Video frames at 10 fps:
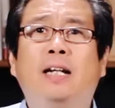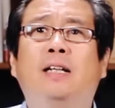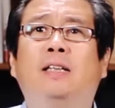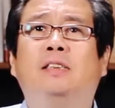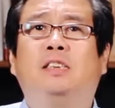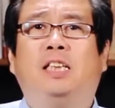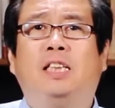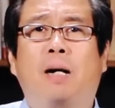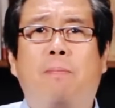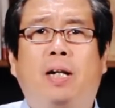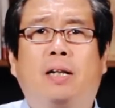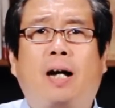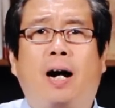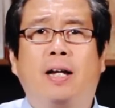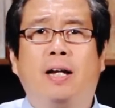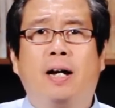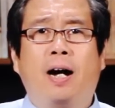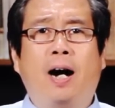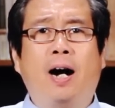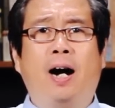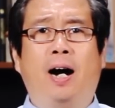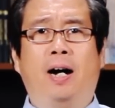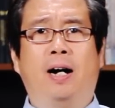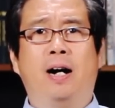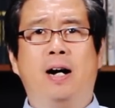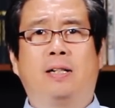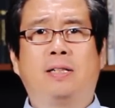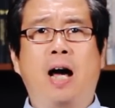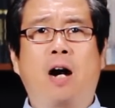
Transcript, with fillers: 4. ฉีดยาพิษให้ตาย 5.